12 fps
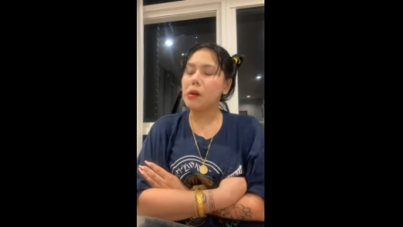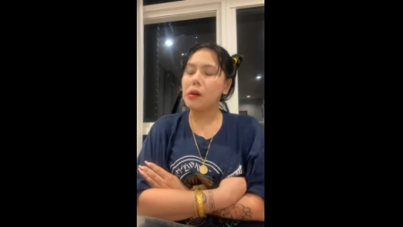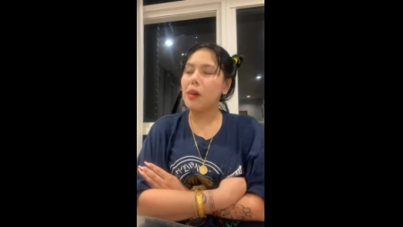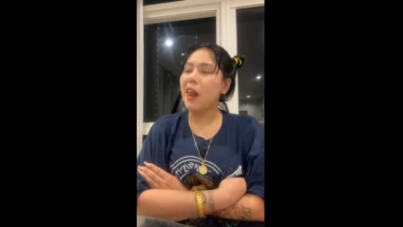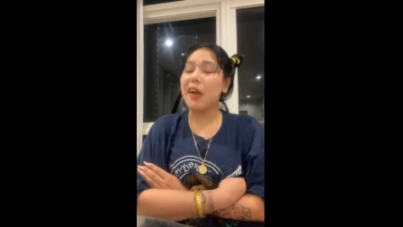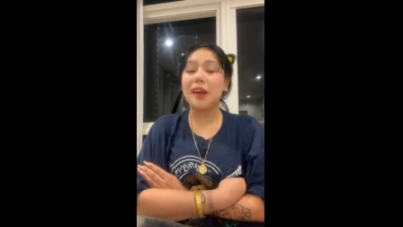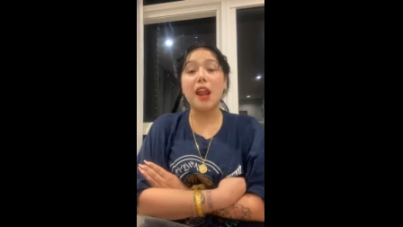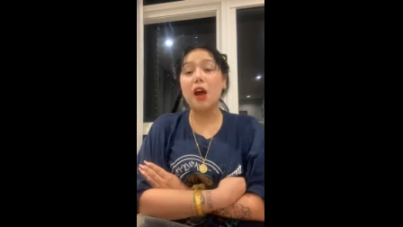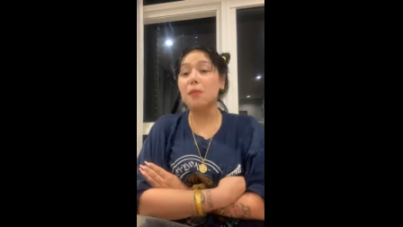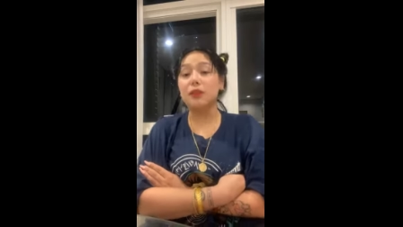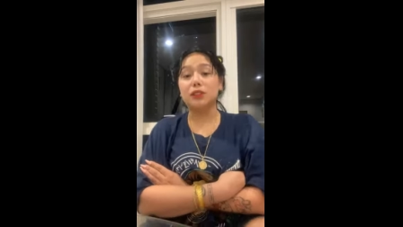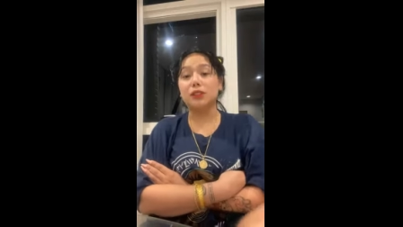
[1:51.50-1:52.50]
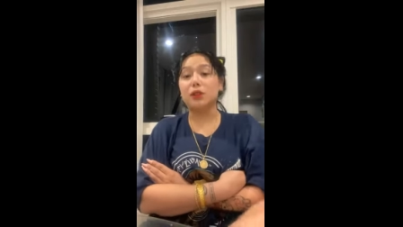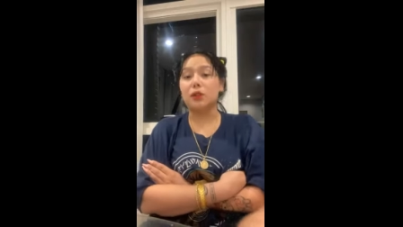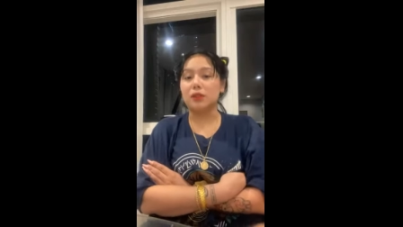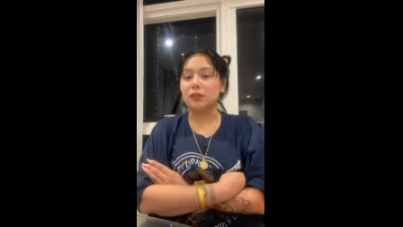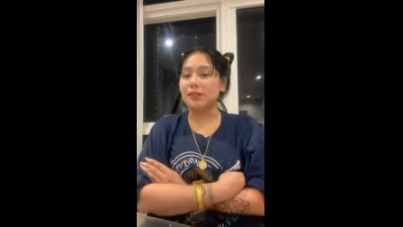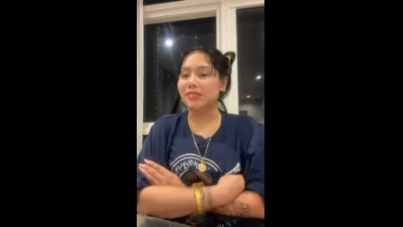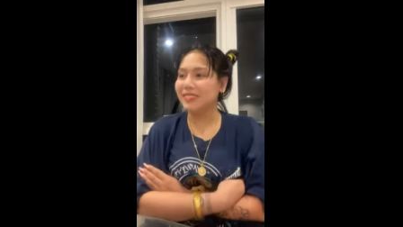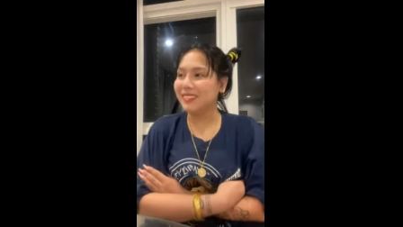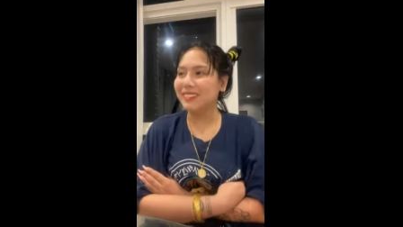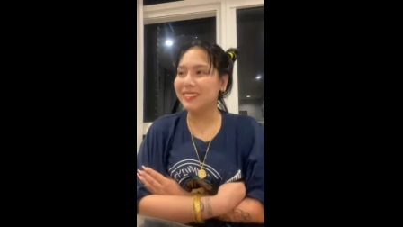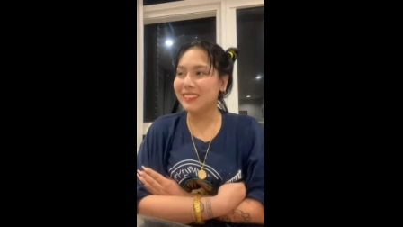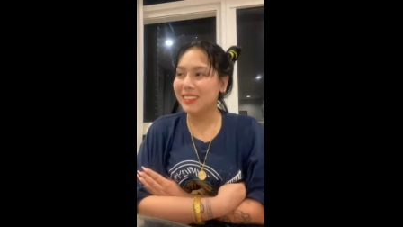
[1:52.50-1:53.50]
Wala, eh, kailangan mag-strong.
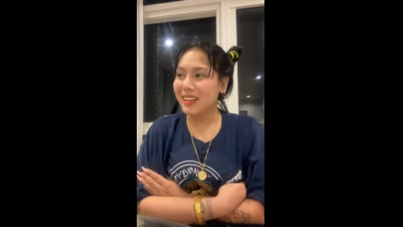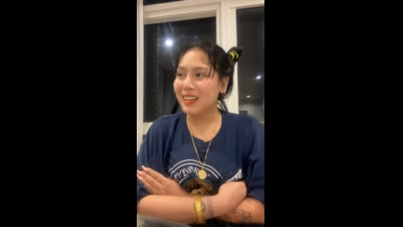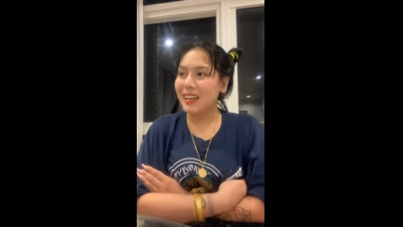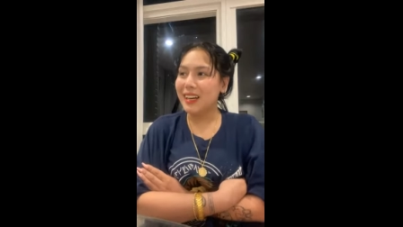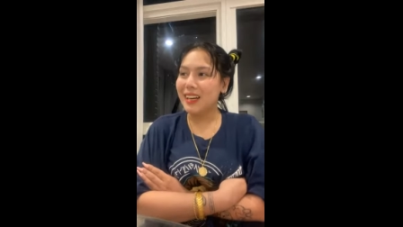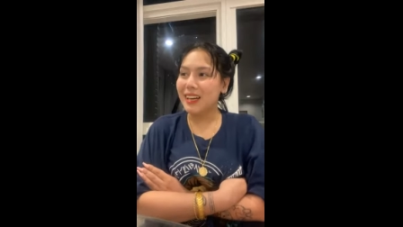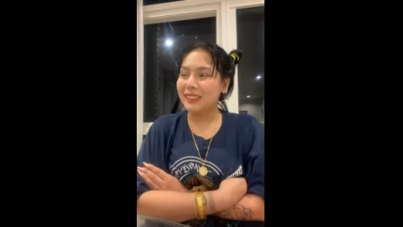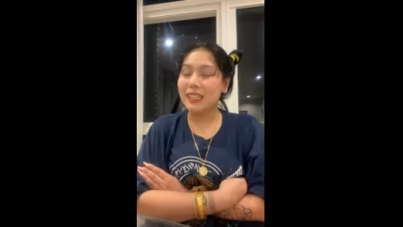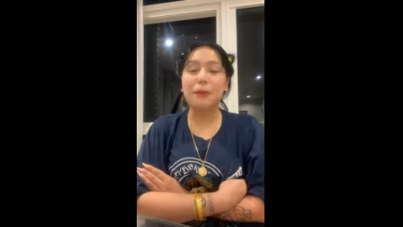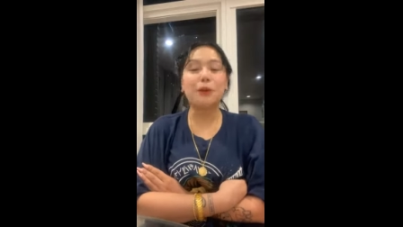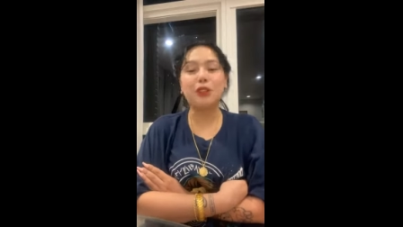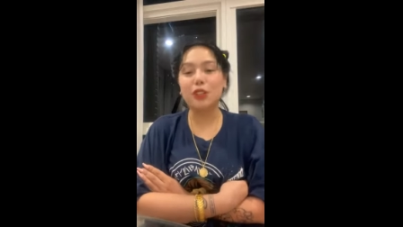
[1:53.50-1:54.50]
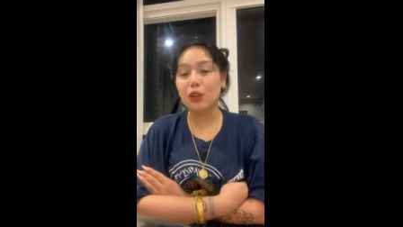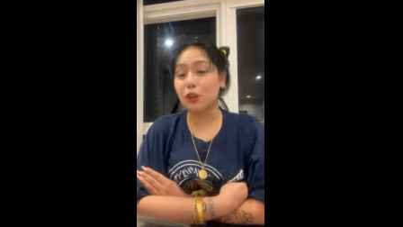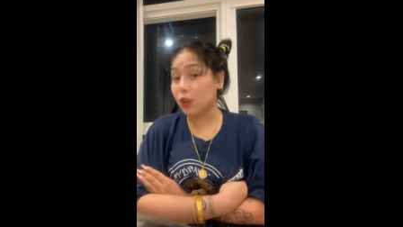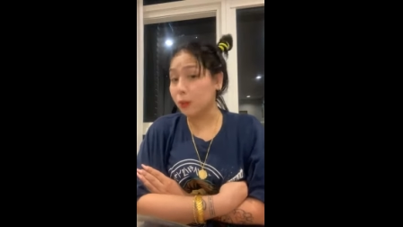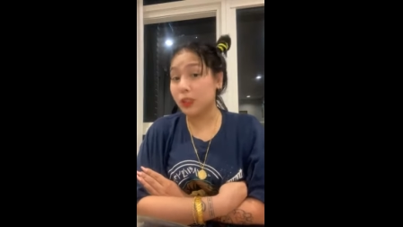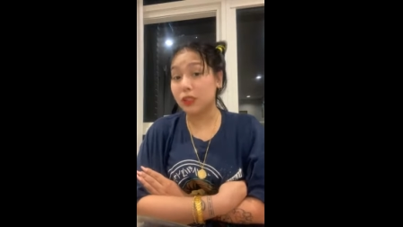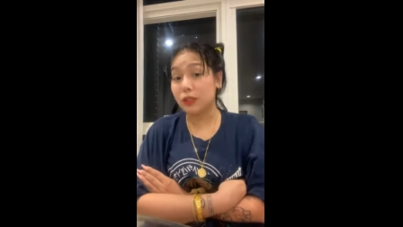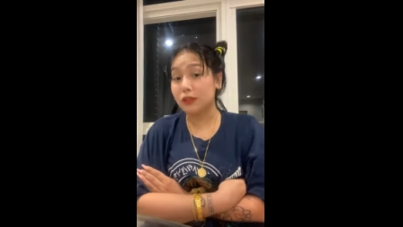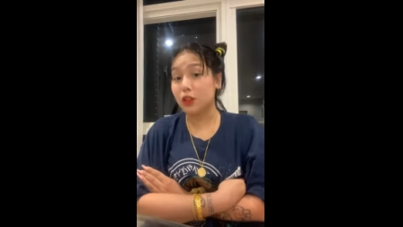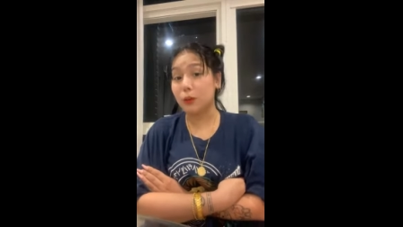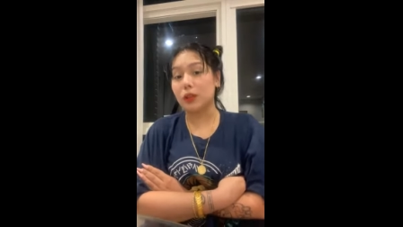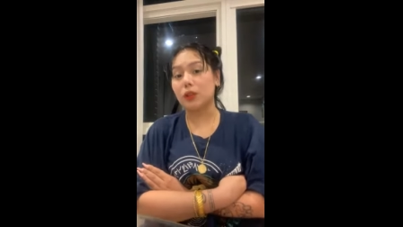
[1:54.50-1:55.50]
Sabi ko sa'yo, Rob,
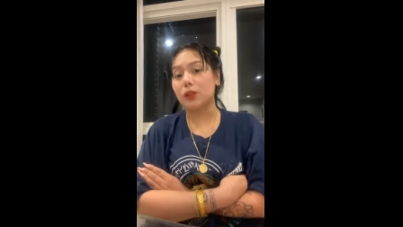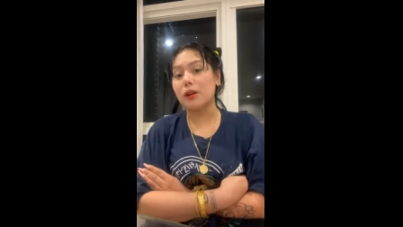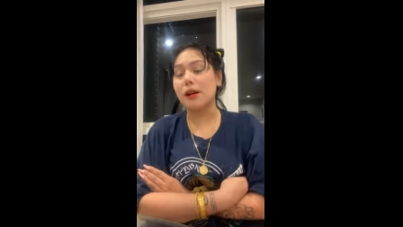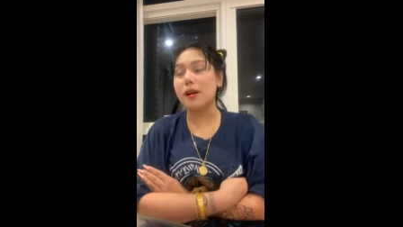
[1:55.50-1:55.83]
deserve ko ba to?